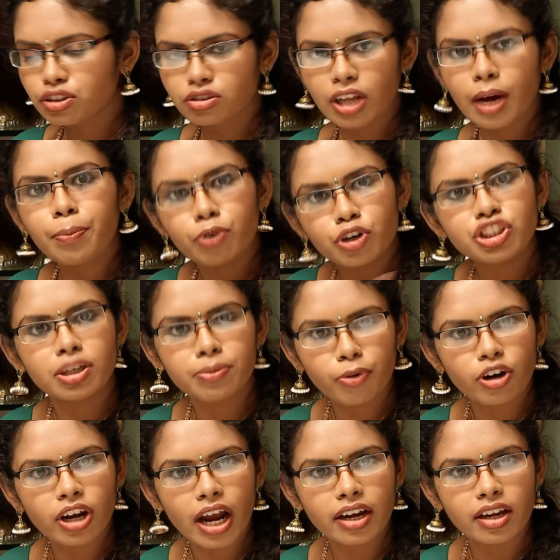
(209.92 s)
சித்தார்த்தம் தான்
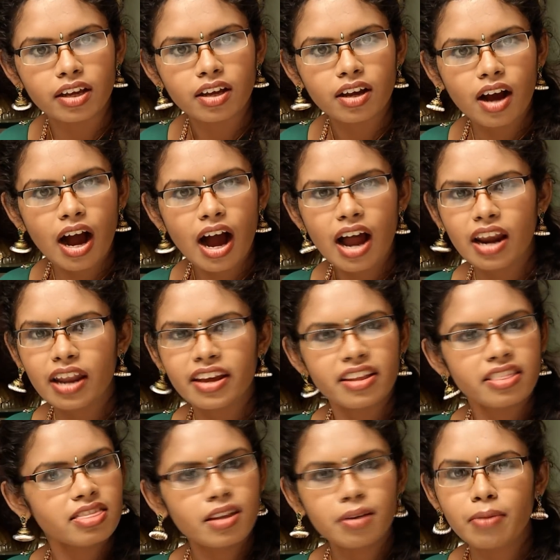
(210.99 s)
புருஷன் பொண்டாட்டி
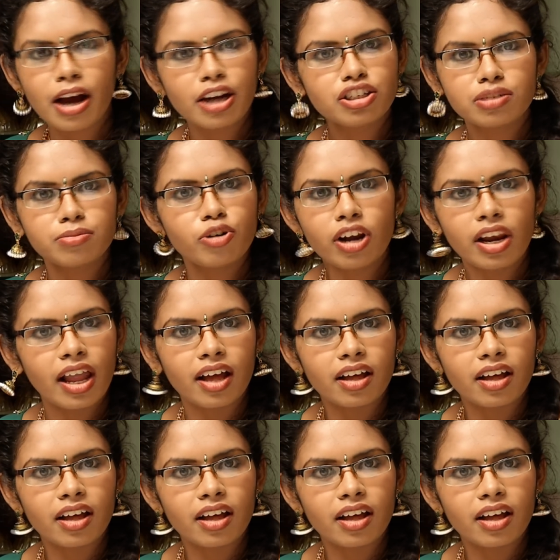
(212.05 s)
அதுல எந்த மாற்றமும்